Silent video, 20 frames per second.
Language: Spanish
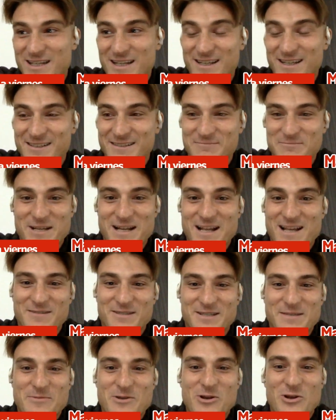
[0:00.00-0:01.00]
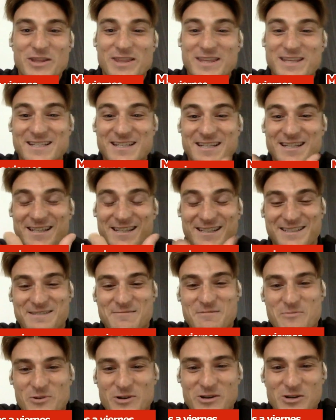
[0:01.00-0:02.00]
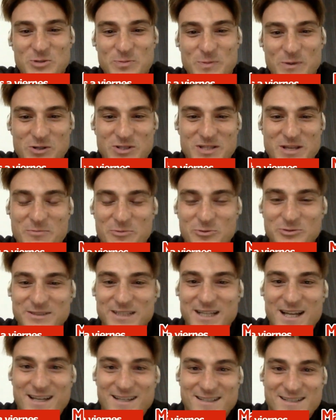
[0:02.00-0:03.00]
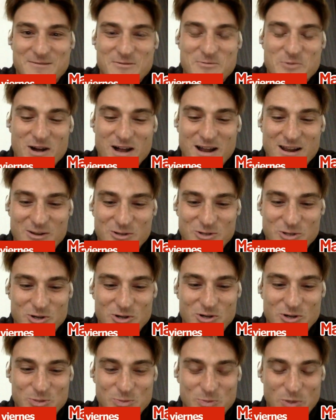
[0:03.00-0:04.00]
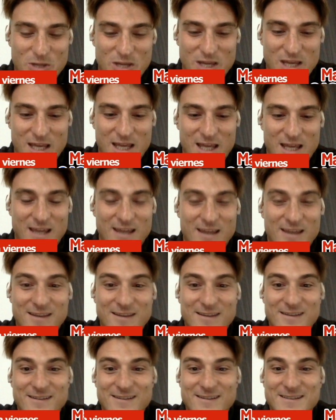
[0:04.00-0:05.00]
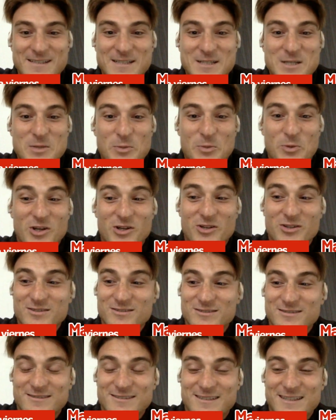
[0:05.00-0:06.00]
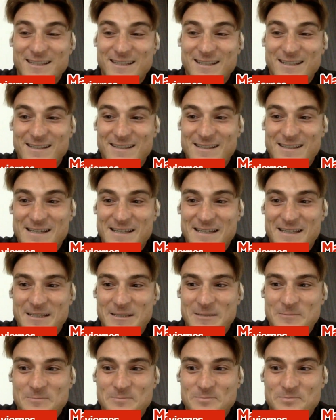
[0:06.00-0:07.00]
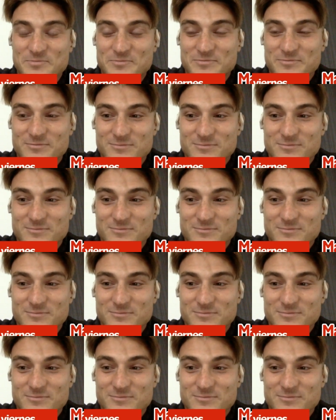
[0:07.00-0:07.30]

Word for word: sé, mira, si me lo dices y se me ponen los pelos de punta, se me mojan los ojos porque, bueno, eh,